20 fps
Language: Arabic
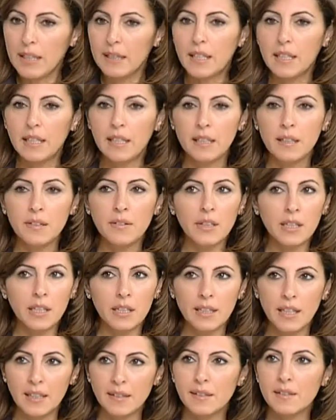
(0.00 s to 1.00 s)
يلي هن
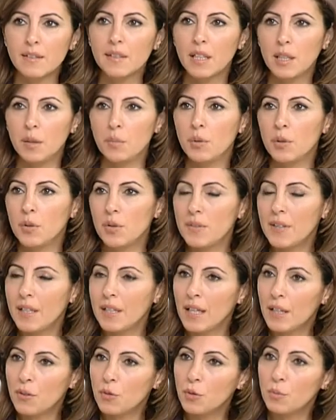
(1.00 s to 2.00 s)
اللاندسكيبرز
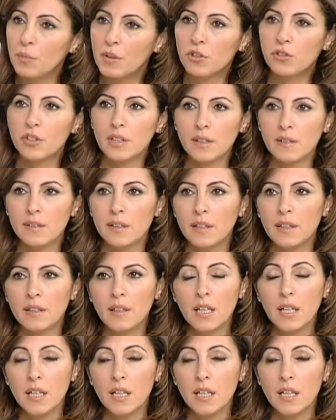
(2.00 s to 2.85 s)
يلي عندهم مشاتل